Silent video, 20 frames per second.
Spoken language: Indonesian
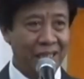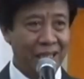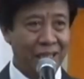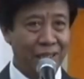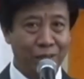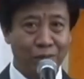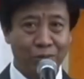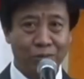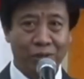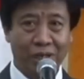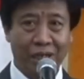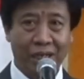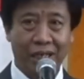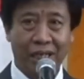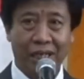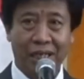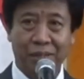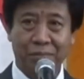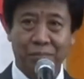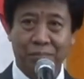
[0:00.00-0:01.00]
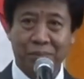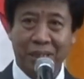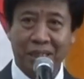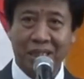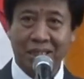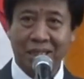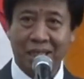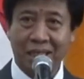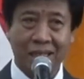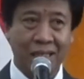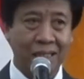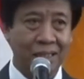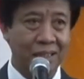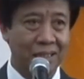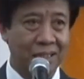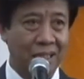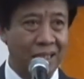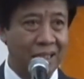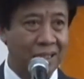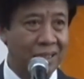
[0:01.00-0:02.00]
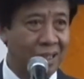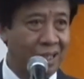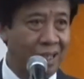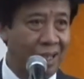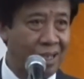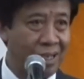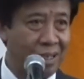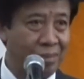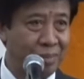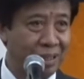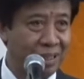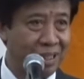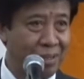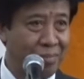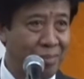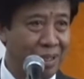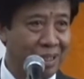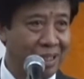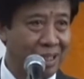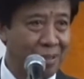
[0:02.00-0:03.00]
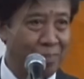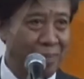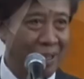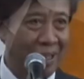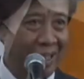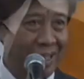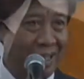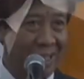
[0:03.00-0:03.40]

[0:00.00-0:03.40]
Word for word: yang kedua, pada saat saya sekarang menjabat kepala